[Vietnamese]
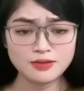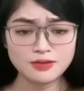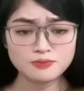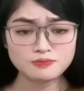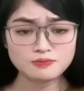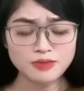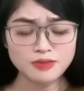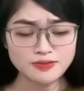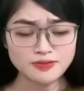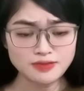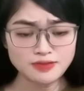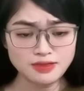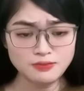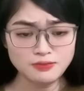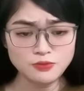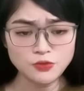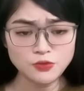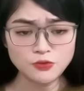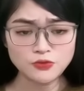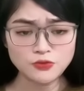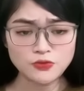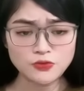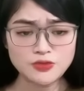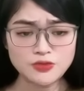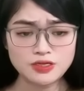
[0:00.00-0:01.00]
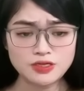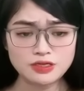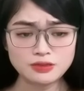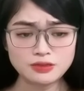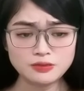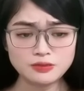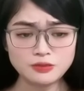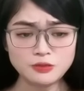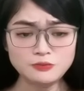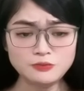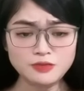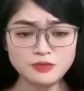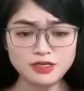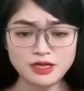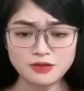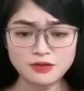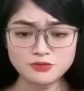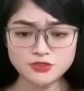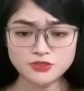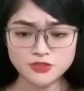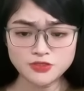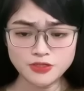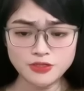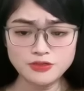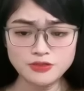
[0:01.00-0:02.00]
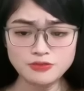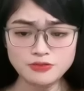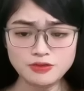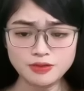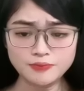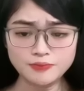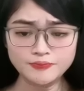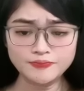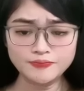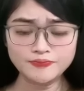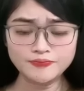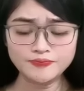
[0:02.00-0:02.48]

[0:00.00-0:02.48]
bệnh tim của tôi không thể nào chữa được.